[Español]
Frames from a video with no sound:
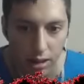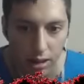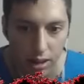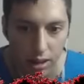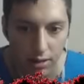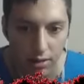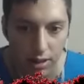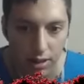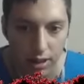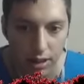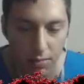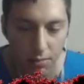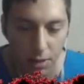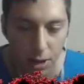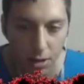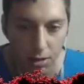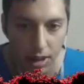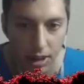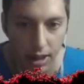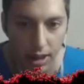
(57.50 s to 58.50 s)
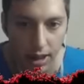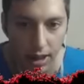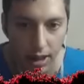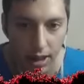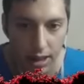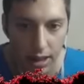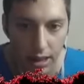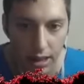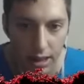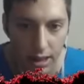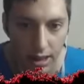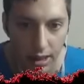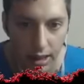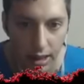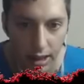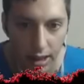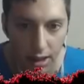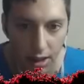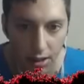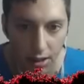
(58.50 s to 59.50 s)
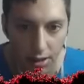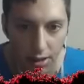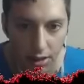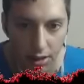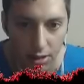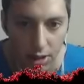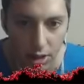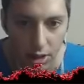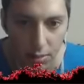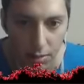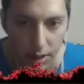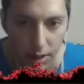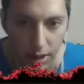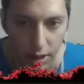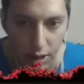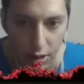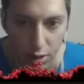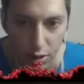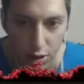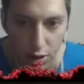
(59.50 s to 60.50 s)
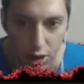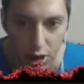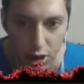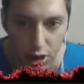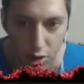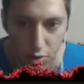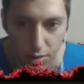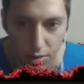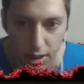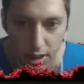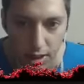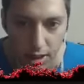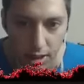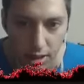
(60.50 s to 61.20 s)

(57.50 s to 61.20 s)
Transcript: voy a hacerme aquí. Rocío Marengo, conchetumare.